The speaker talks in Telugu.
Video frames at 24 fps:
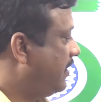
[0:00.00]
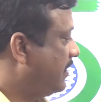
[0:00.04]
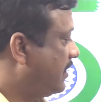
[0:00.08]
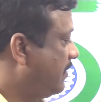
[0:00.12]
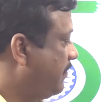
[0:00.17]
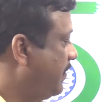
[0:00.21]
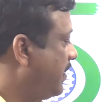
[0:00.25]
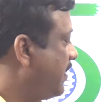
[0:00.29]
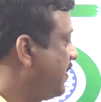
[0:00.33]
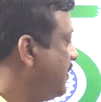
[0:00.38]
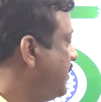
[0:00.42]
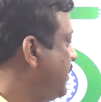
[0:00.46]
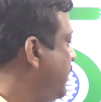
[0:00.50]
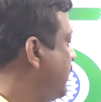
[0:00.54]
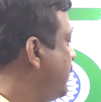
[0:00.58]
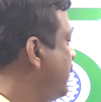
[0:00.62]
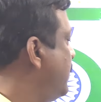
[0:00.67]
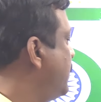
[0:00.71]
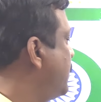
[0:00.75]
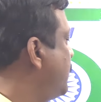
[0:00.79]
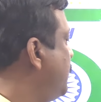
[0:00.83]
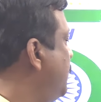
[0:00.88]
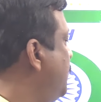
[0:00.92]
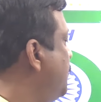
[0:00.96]
అథమెటిక్ రీజనింగ్
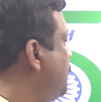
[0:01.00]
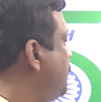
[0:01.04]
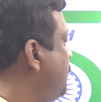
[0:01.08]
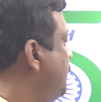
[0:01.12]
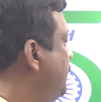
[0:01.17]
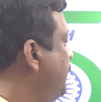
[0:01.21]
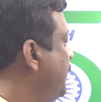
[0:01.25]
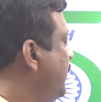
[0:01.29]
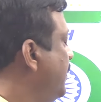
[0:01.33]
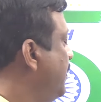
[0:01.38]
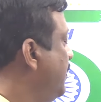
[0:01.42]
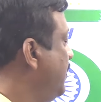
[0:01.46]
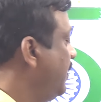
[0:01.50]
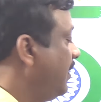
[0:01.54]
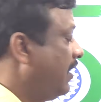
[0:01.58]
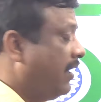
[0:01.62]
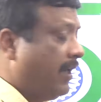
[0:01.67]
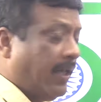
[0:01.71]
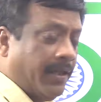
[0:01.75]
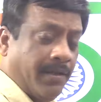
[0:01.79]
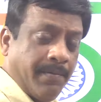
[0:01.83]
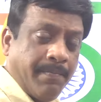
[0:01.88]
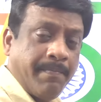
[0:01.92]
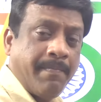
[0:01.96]
తీసుకోవచ్చు
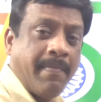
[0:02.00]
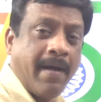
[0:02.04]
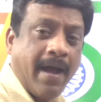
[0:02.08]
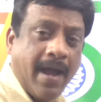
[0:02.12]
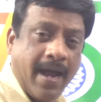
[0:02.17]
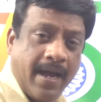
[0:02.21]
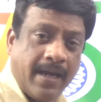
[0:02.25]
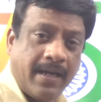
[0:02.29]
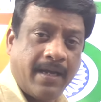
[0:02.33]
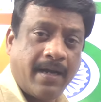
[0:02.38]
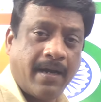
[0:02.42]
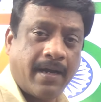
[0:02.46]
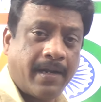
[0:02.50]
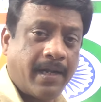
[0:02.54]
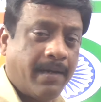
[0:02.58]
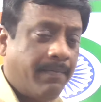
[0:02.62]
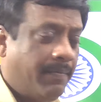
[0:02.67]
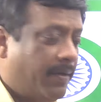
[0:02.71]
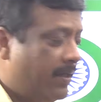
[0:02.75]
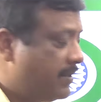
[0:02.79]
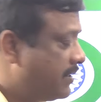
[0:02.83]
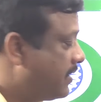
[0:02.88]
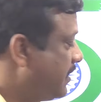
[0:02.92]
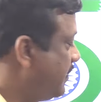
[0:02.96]
లేదు బ్యాంక్
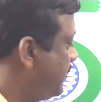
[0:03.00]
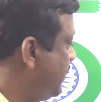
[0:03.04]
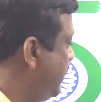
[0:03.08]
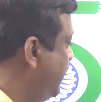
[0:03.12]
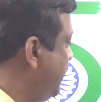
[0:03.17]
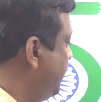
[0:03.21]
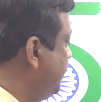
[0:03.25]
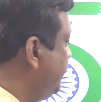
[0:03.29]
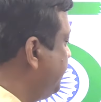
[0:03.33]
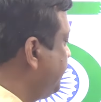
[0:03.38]
ఆర్ఆర్బిఎస్ఎస్సి